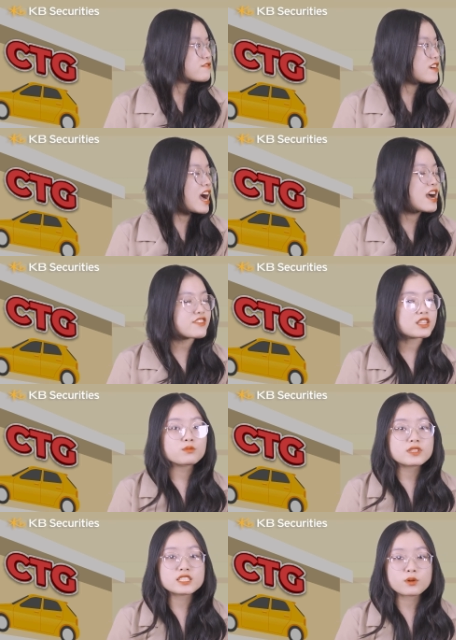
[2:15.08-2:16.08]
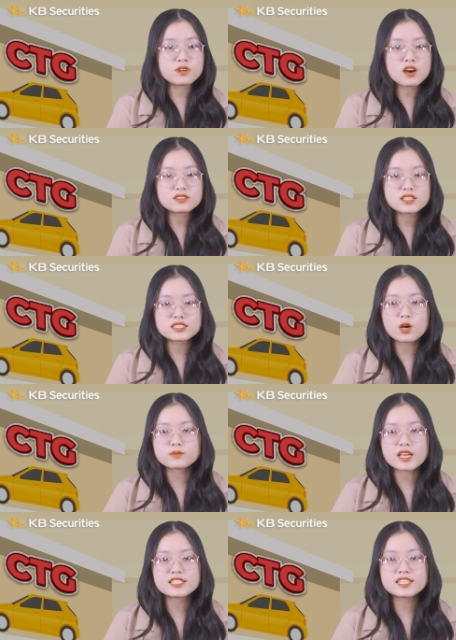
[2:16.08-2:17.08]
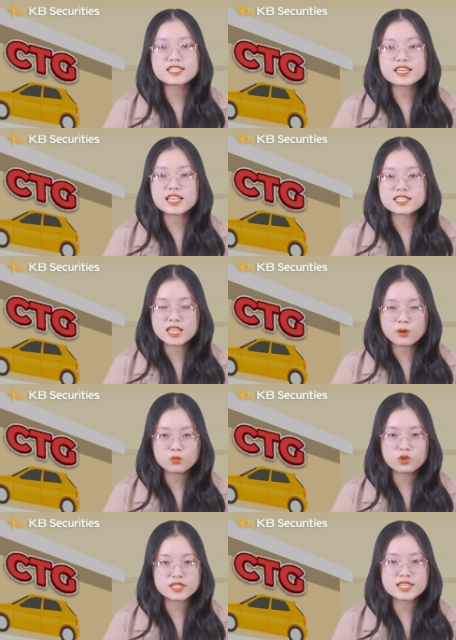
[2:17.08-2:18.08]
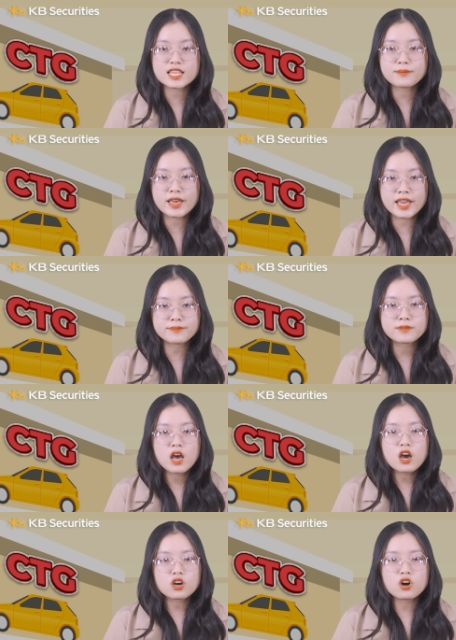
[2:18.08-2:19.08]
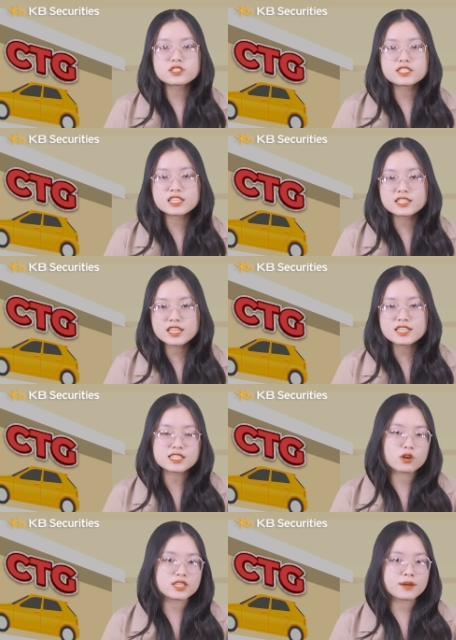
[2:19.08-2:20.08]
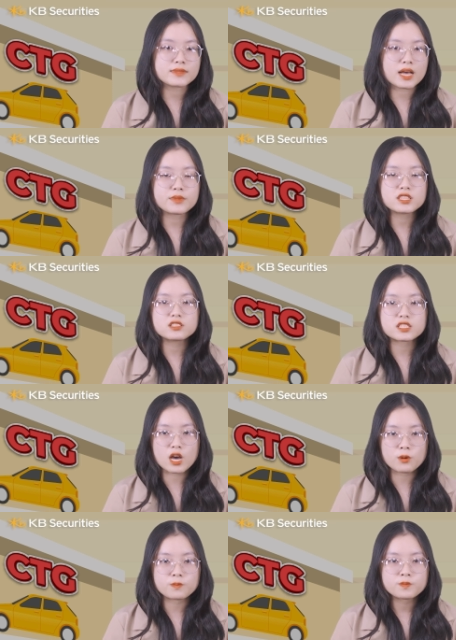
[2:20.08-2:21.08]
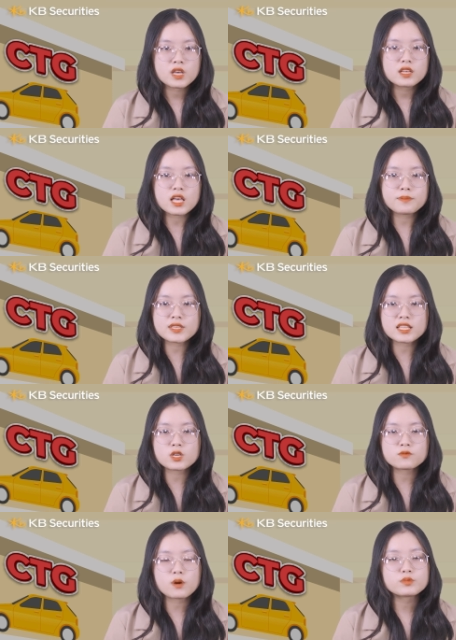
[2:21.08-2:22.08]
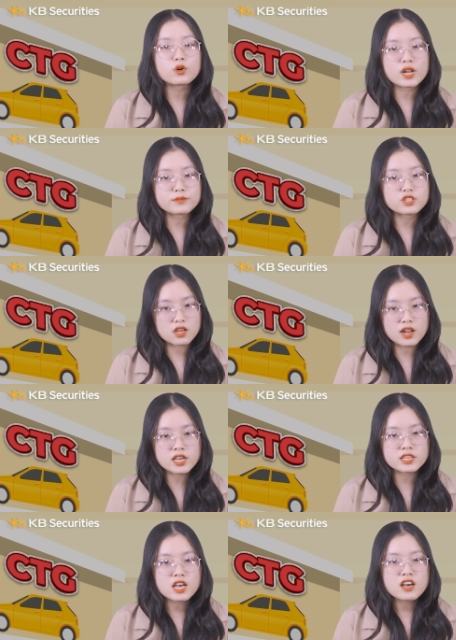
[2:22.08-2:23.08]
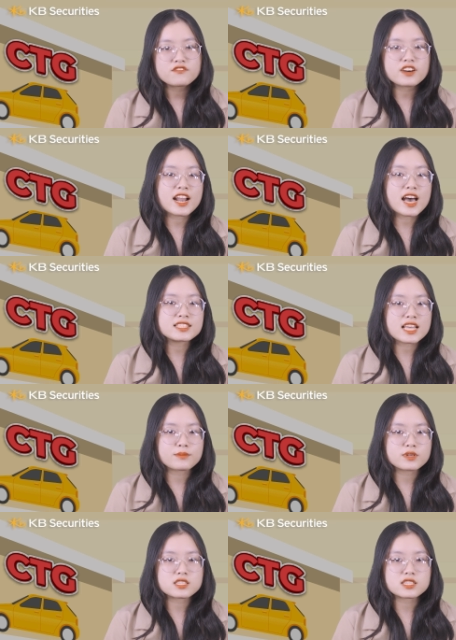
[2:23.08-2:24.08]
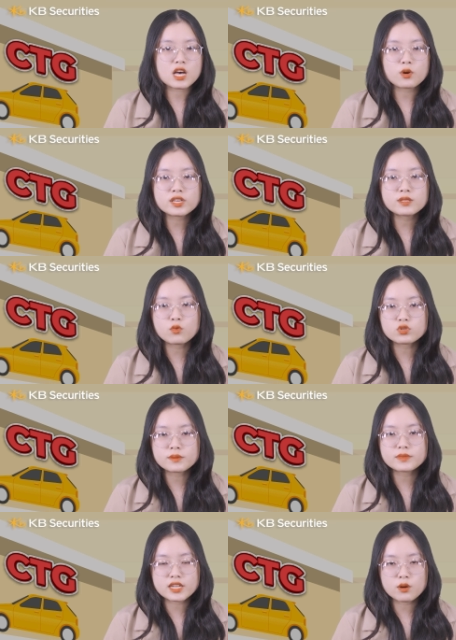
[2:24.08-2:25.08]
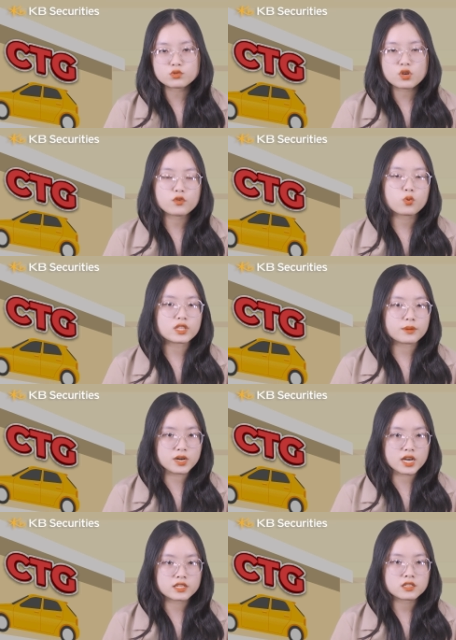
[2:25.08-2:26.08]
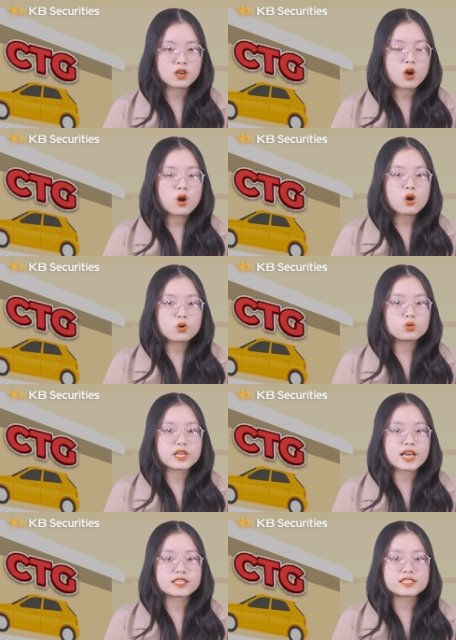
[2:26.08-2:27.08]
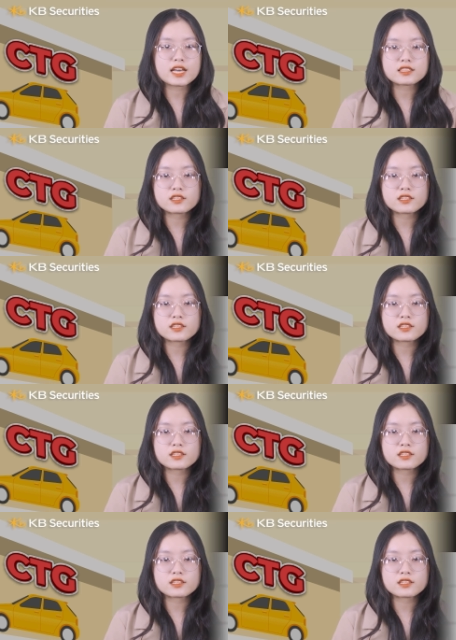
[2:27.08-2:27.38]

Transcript: Và về thông tin trong nước thì tổng giá trị tài sản dòng của TCBF còn 9.684 tỷ đồng, thấp nhất trong vòng nhiều năm trở lại đây và đã giảm gần 6.400 tỷ đồng so với cuối tháng 10. Cụ thể thì tại